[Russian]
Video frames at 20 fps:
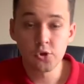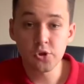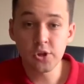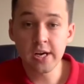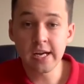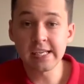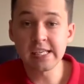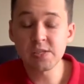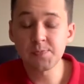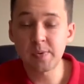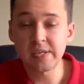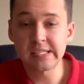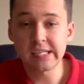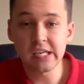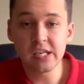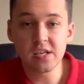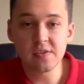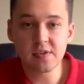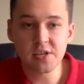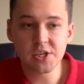Ну и, наконец,
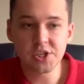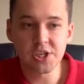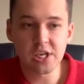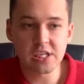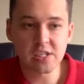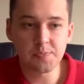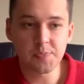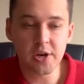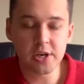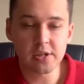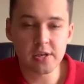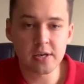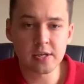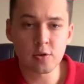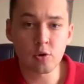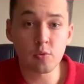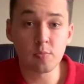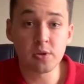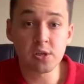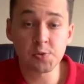последний важный аспект, о
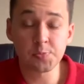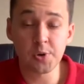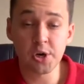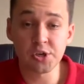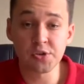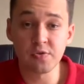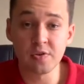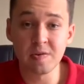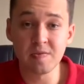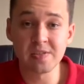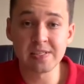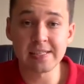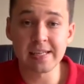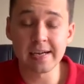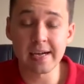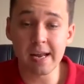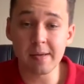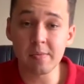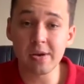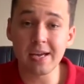котором меня спрашивали в
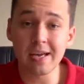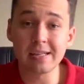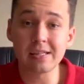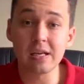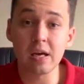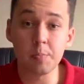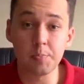инстаграме, это